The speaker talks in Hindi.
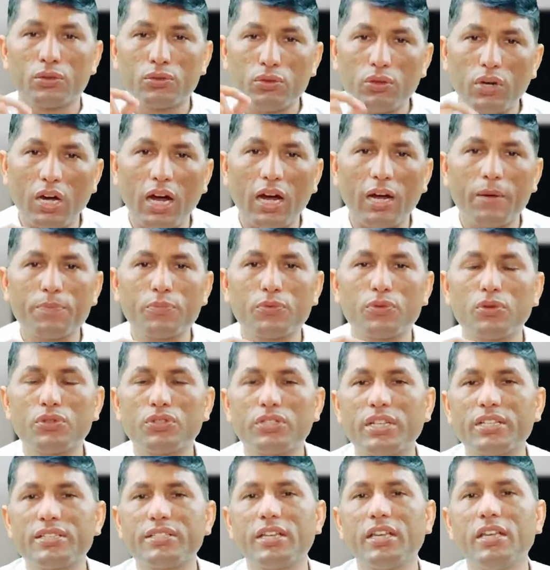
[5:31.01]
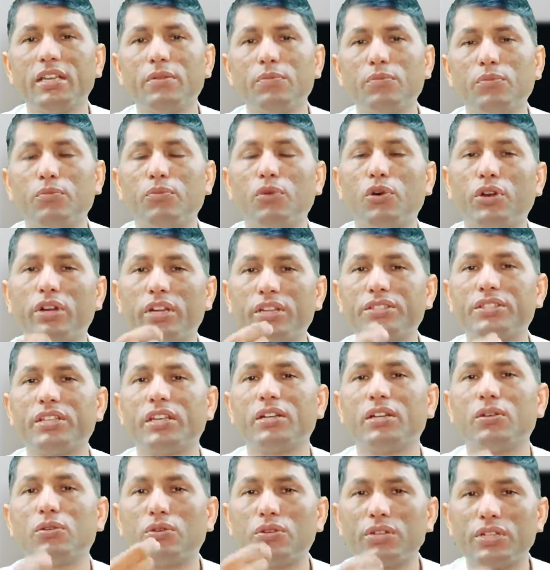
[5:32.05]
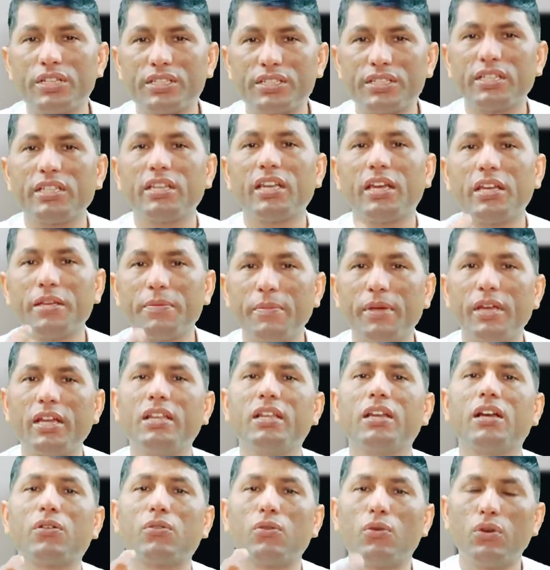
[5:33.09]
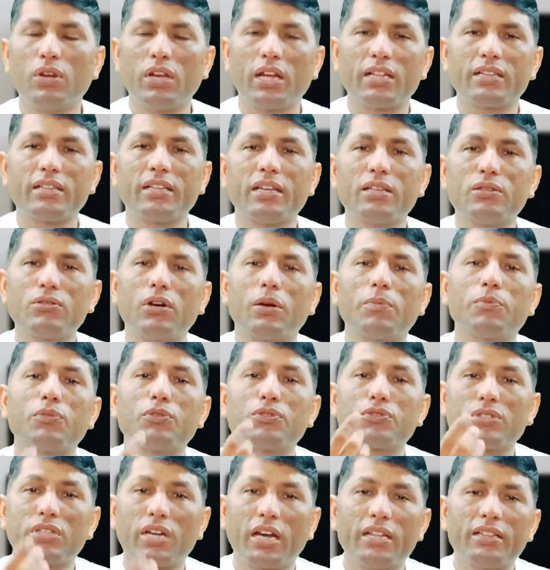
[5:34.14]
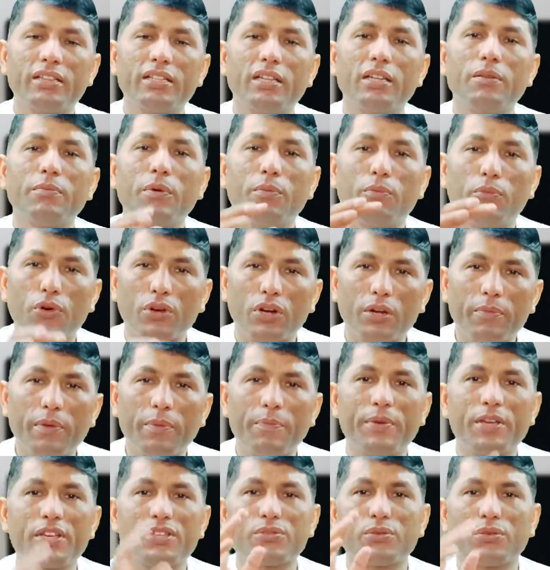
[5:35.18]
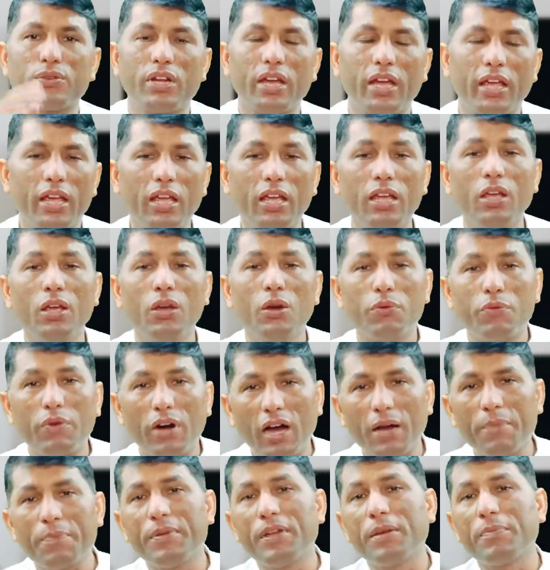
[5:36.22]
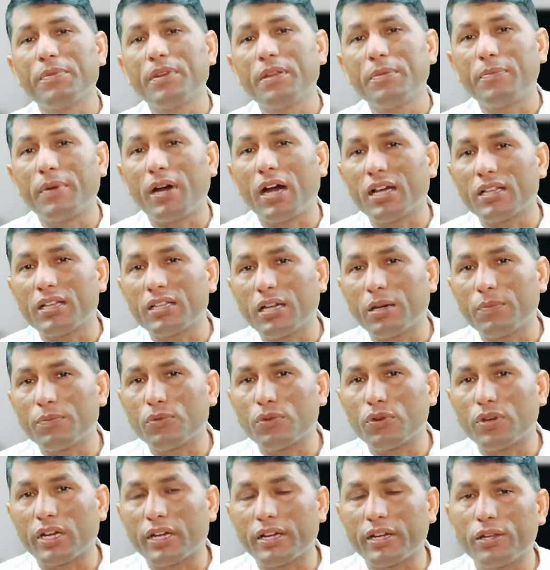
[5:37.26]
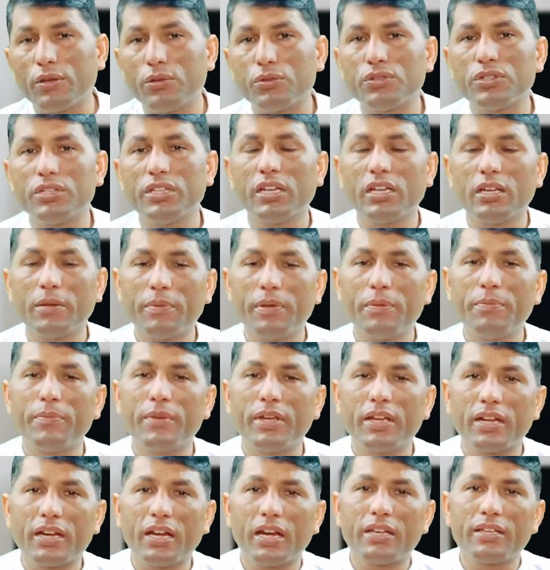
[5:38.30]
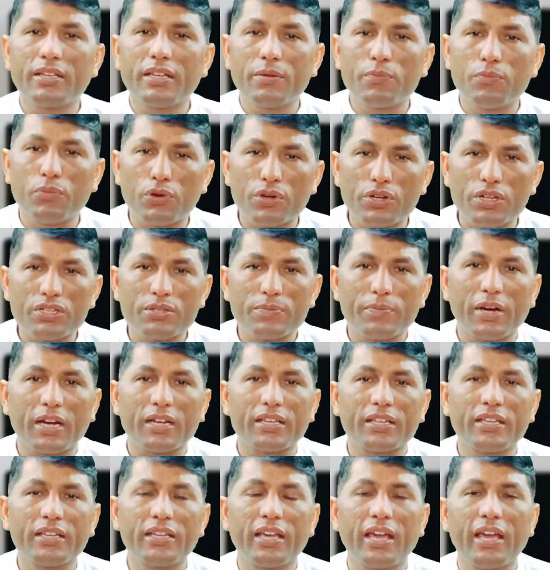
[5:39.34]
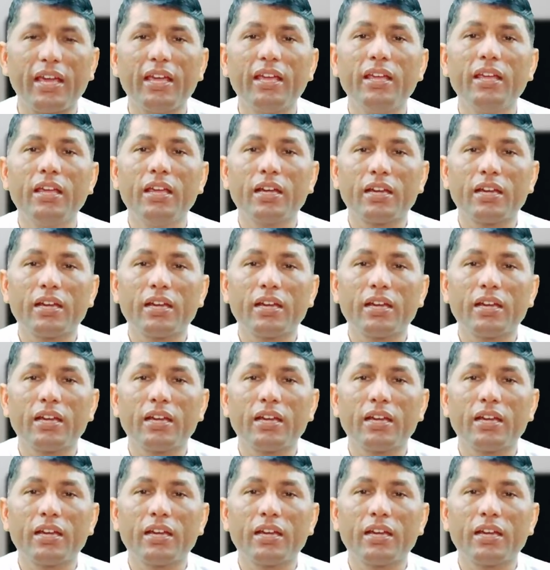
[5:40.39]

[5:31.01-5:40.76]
तो आपको जैसे ही मोरे से नोटिस या ईमेल या कॉल आता है तो आपको सात दिन में मोरे में पेश होना है वहां पे अपनी बात आपको रखनी होती है कि भाई मेरा ये बोनस बाकी है